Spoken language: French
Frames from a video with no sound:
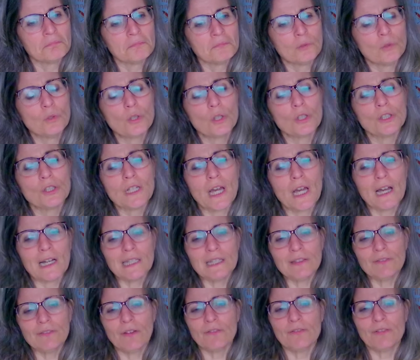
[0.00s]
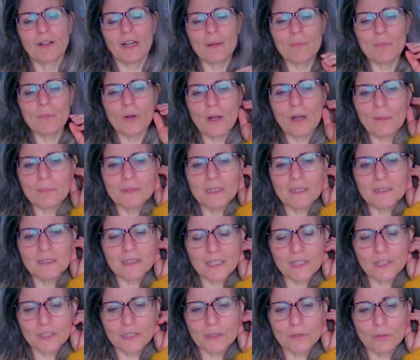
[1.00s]
ou que j'arrive vraiment à me
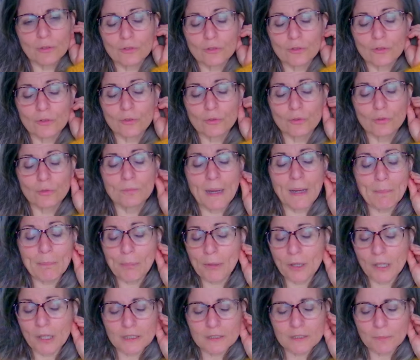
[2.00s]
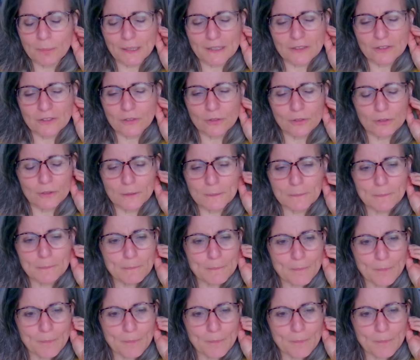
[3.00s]
détacher de ce que tu m'apportes parce que